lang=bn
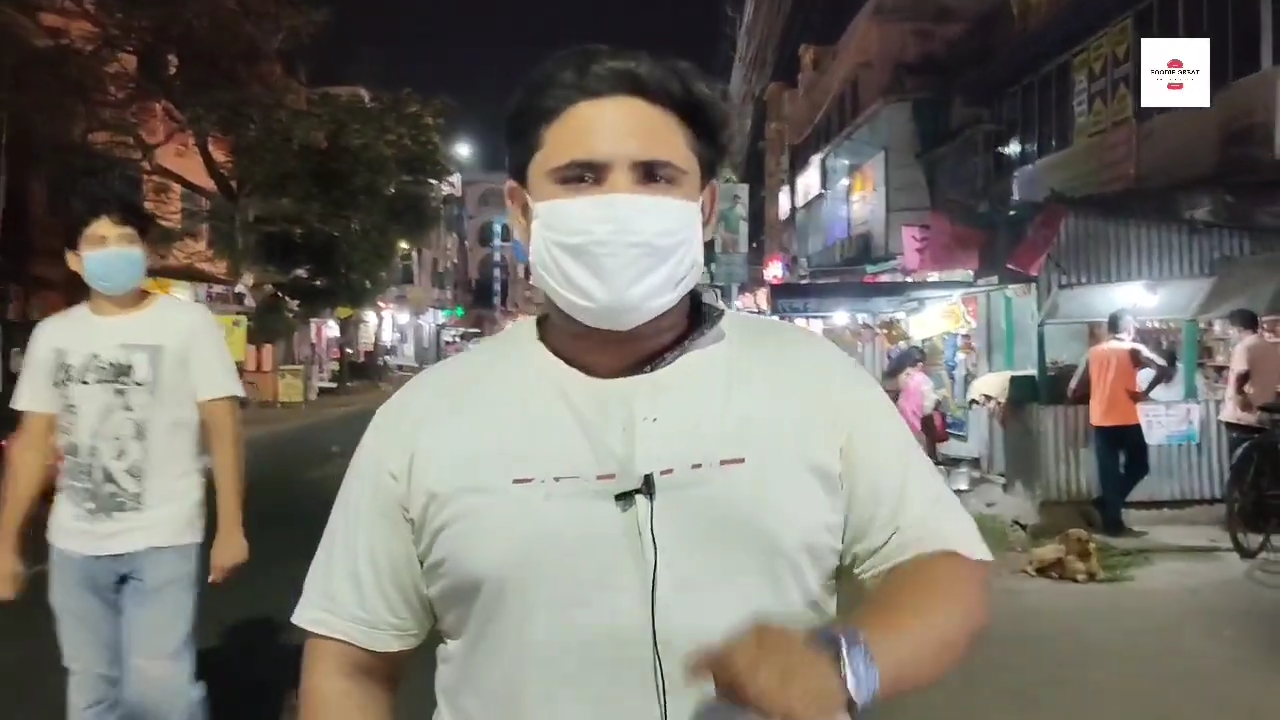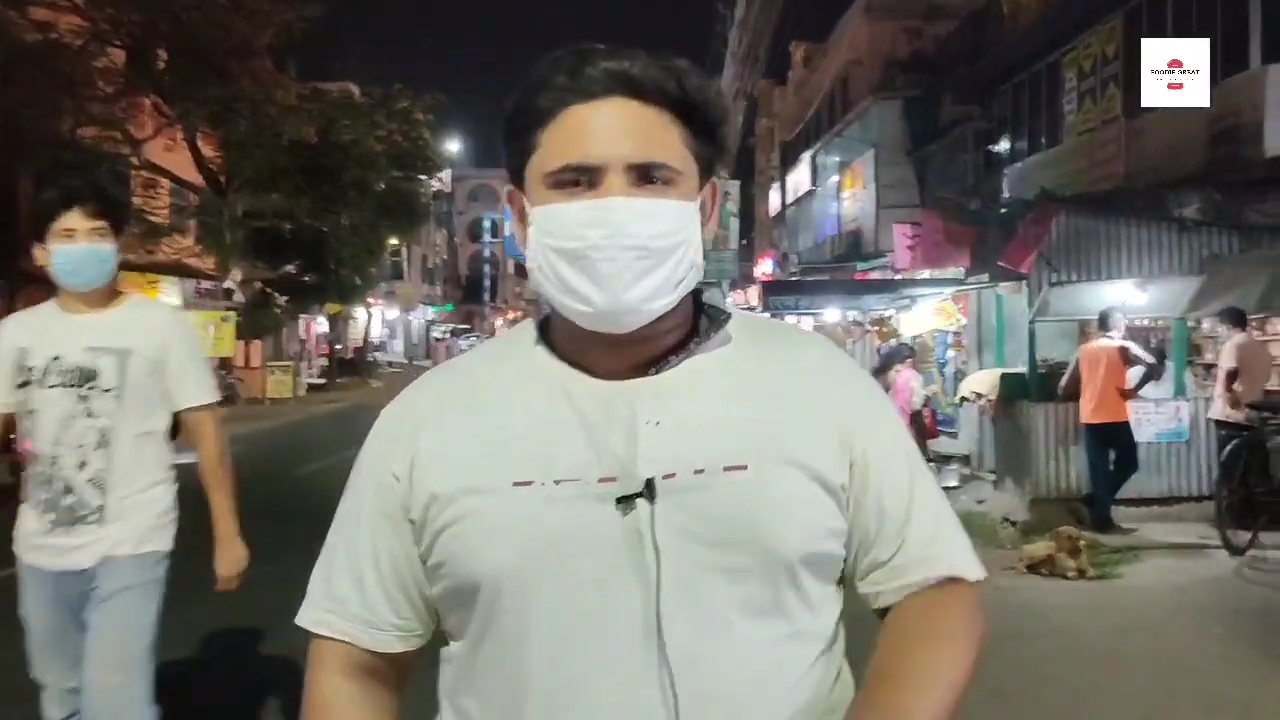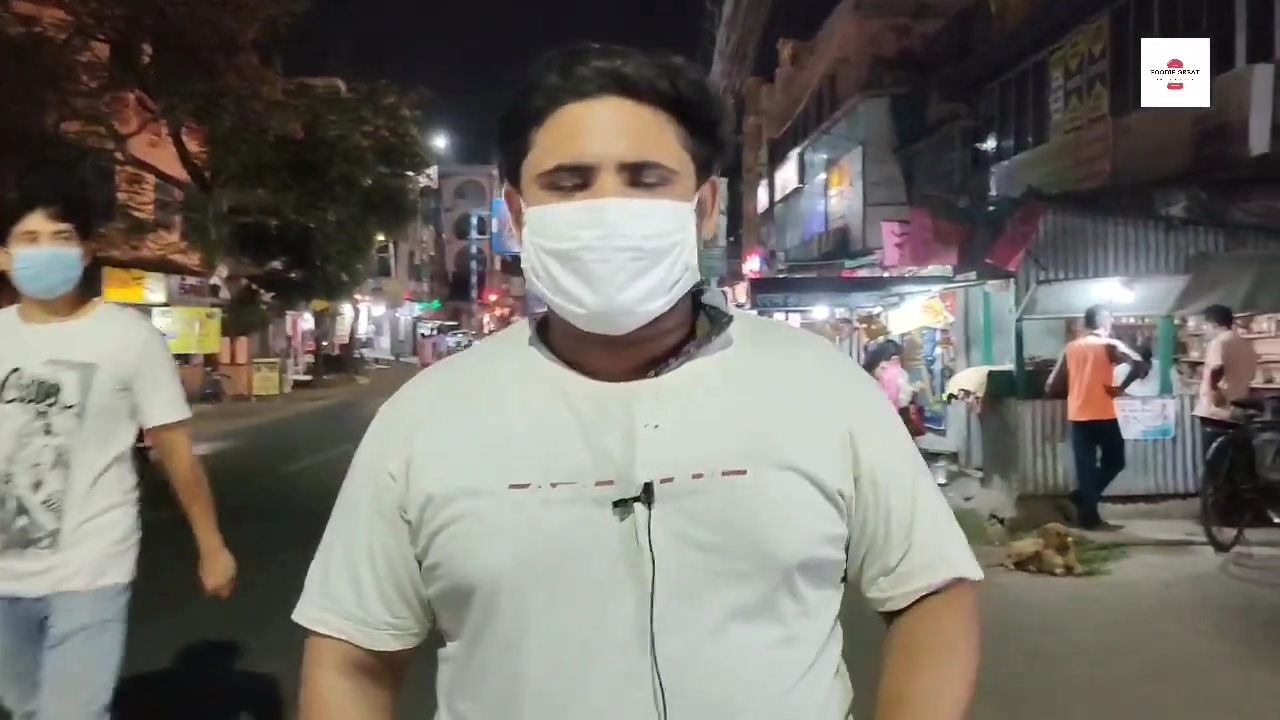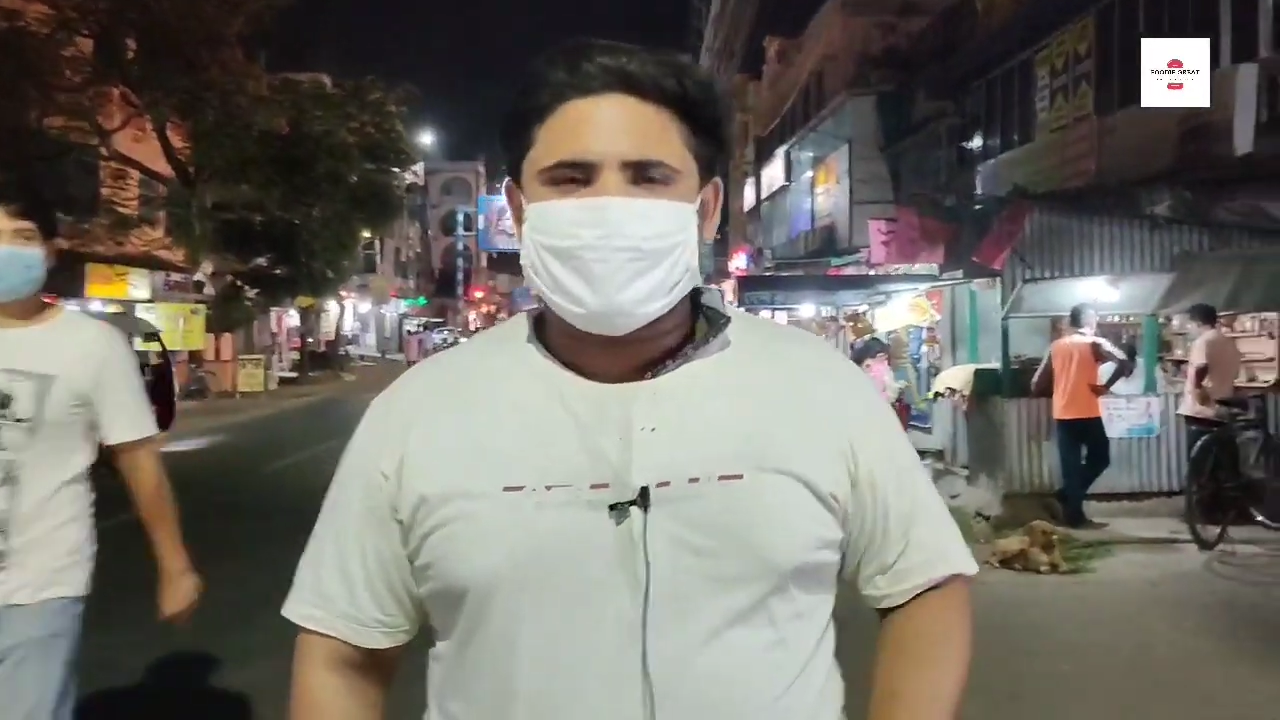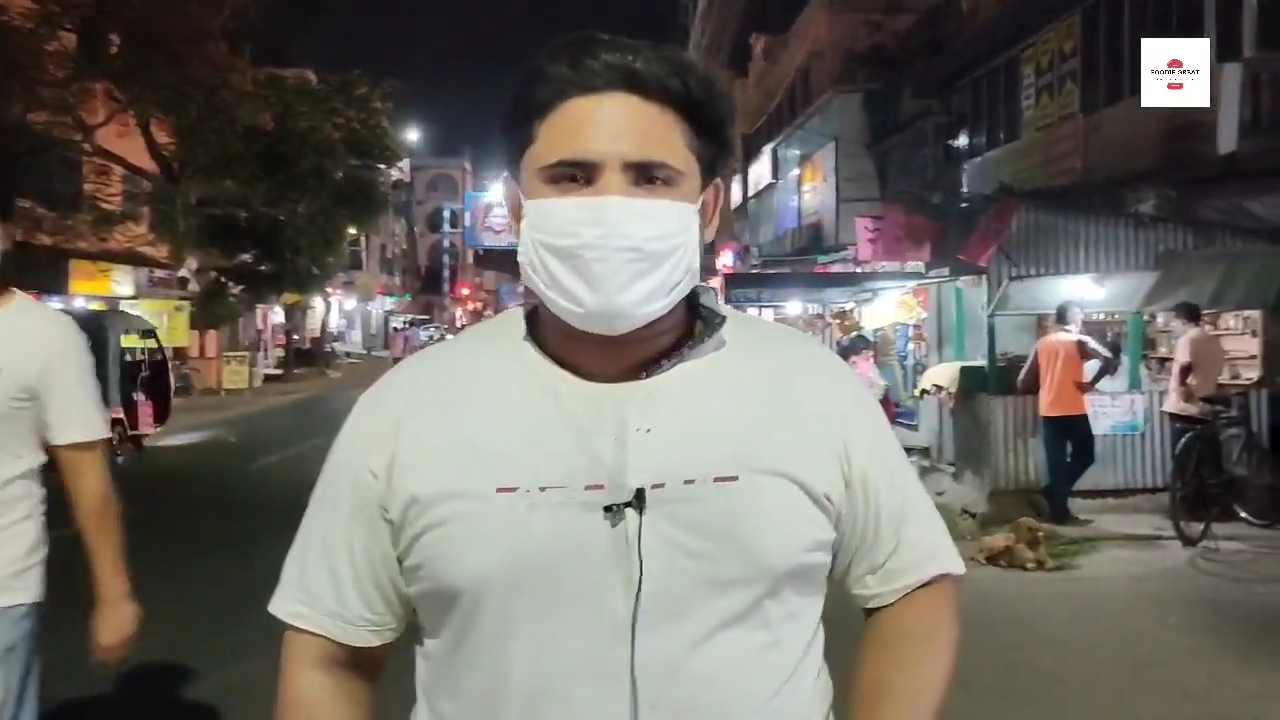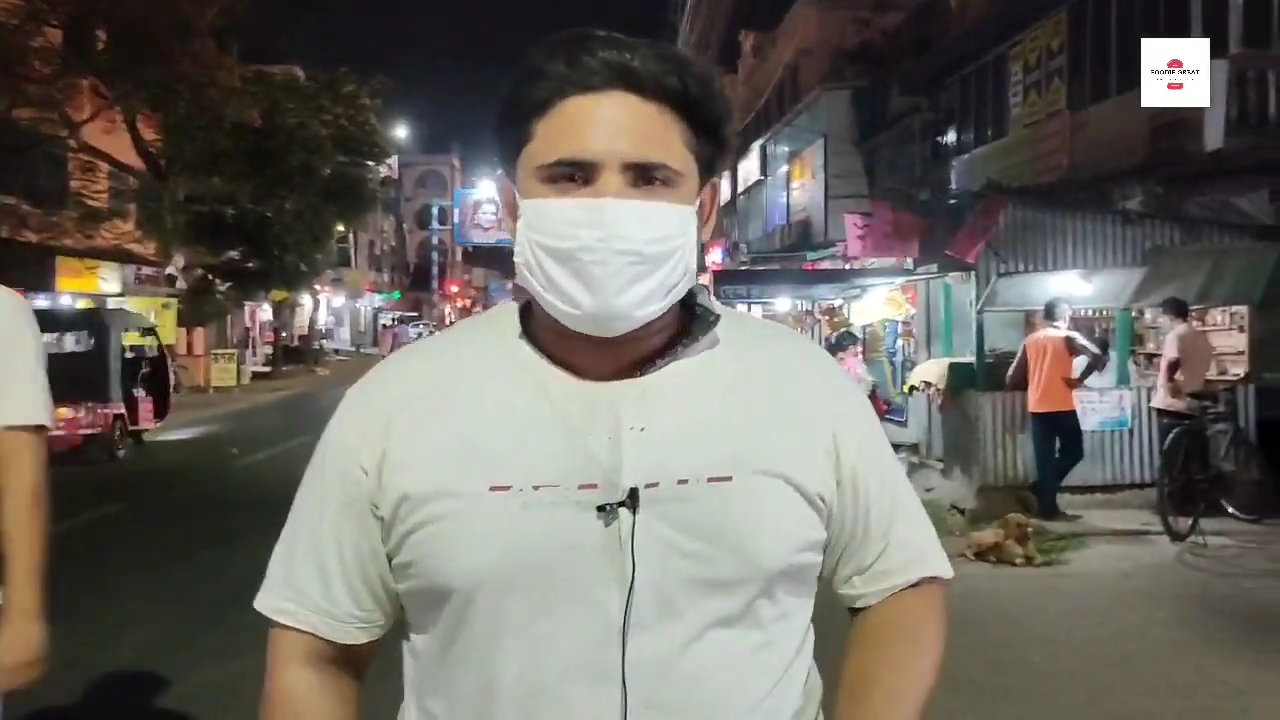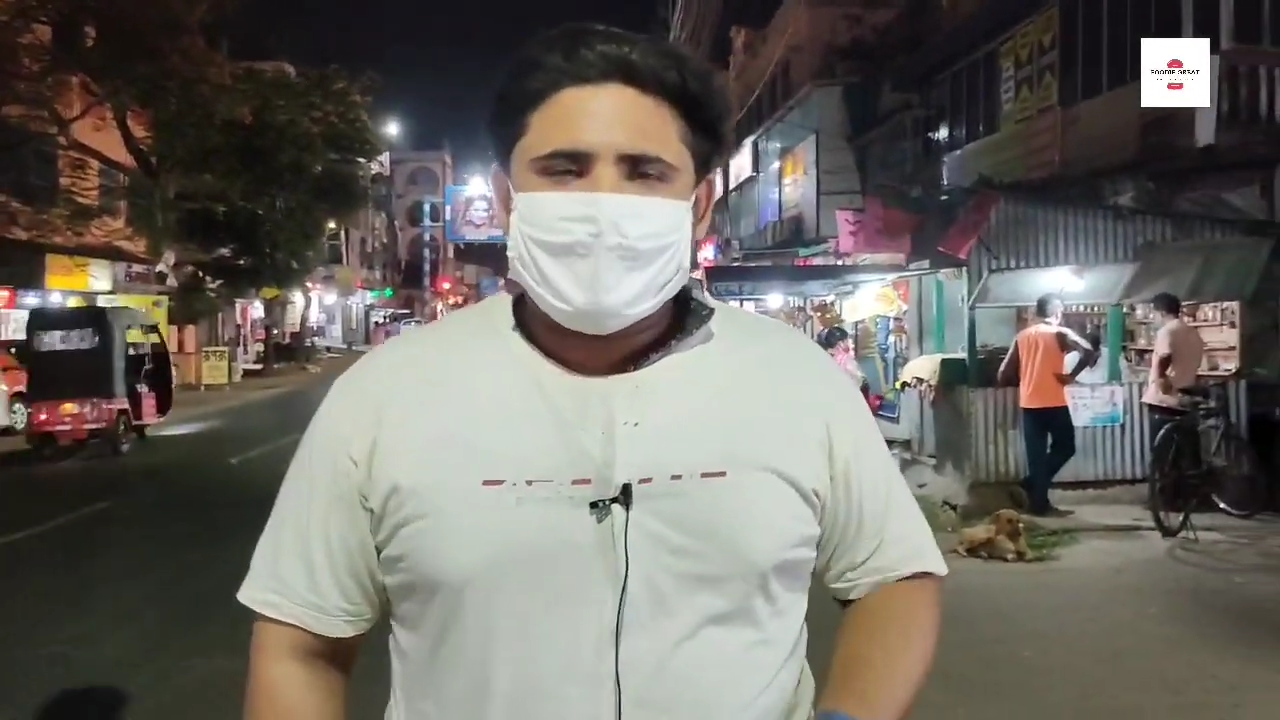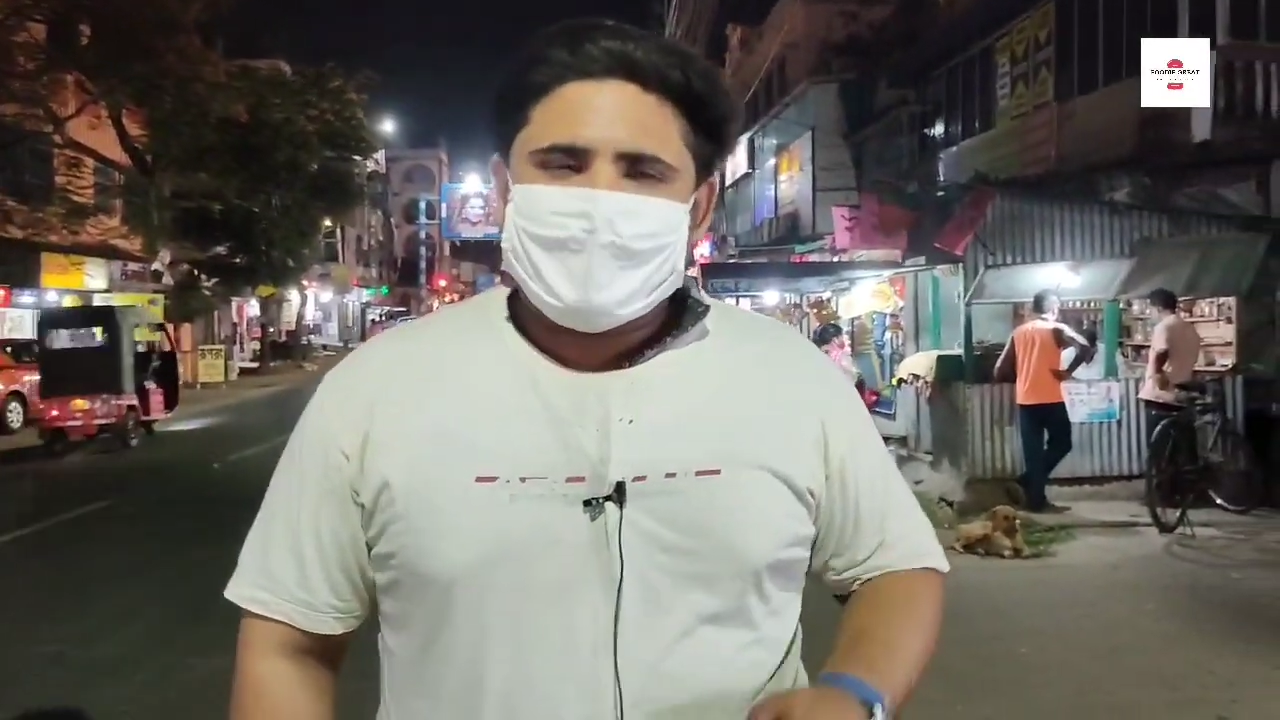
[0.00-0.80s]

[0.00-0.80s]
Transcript: হিসেবে তোমাদেরকে